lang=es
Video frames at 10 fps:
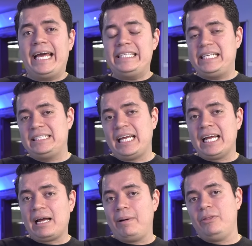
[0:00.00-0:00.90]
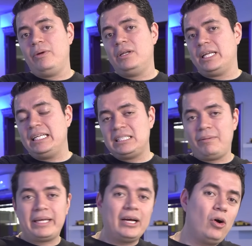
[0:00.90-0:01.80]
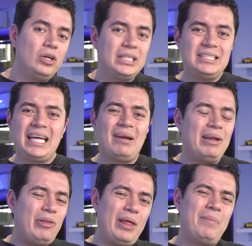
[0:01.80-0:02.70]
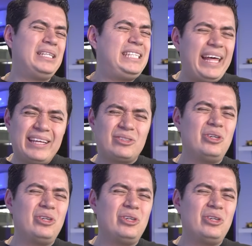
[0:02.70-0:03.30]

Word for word: que se están acabando en quién sabe qué cosas. Están hablando demasiadas